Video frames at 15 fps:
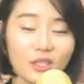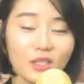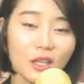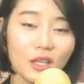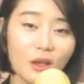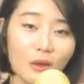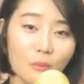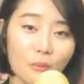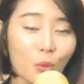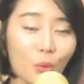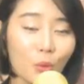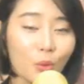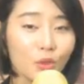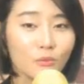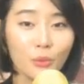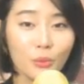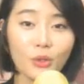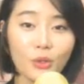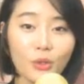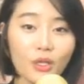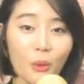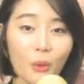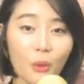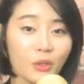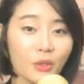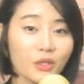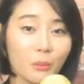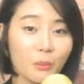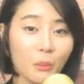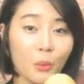그때 뭐 별다른
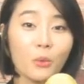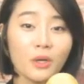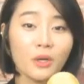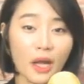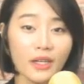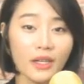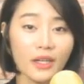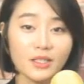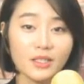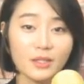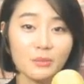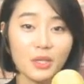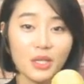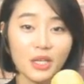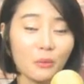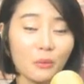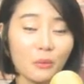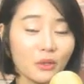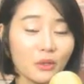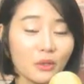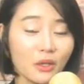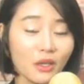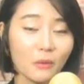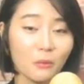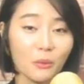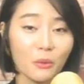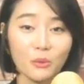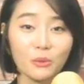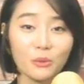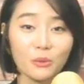어릴 때 뭐를 알겠습니까? 뭐 내가 뭐
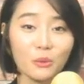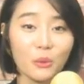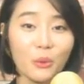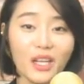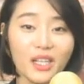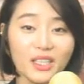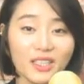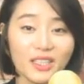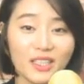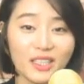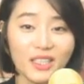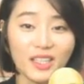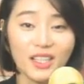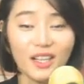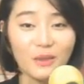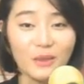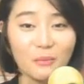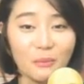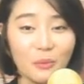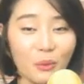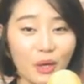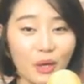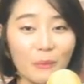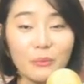노래를 뭐